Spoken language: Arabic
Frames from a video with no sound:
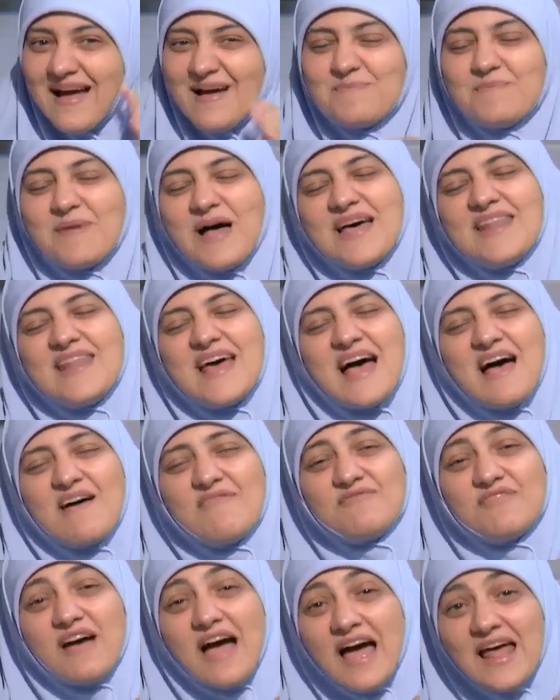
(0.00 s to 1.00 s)
اما انا
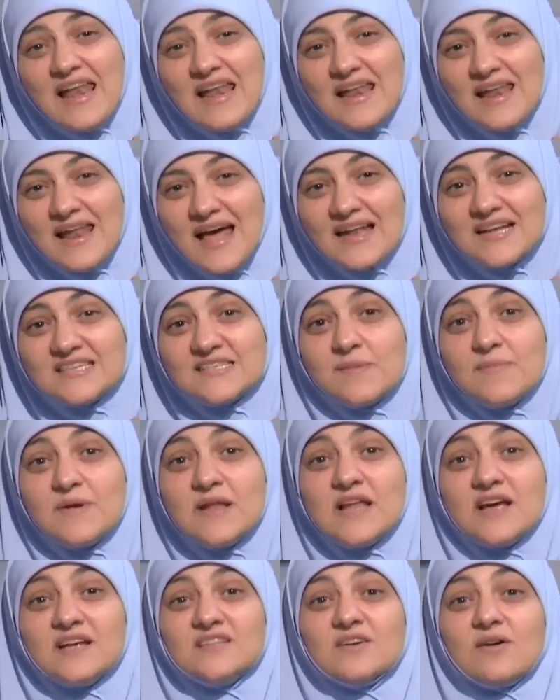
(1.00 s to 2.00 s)
افعل على
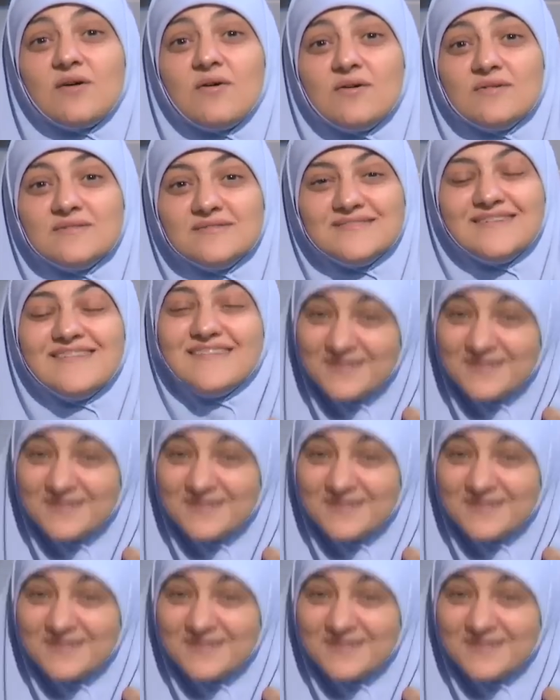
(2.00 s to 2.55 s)
سبيل الاعتقاد